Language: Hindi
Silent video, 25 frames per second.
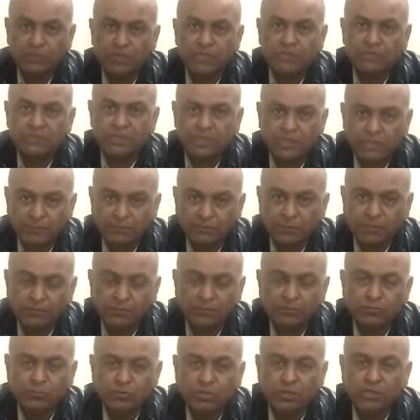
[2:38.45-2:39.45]
पाँच साल अपने
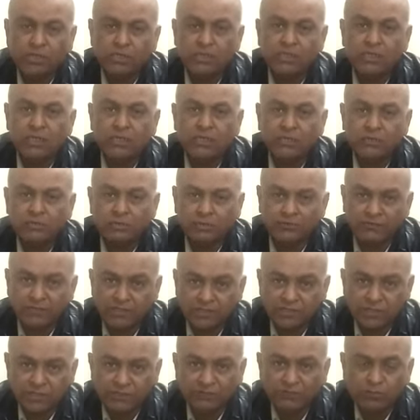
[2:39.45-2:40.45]
भी पूरे किए
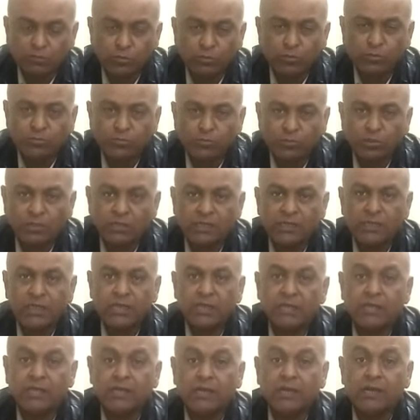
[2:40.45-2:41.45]
नवाज शरीफ को भी पूरे
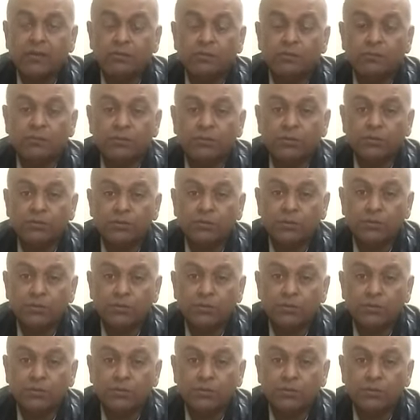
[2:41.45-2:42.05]
कराए अब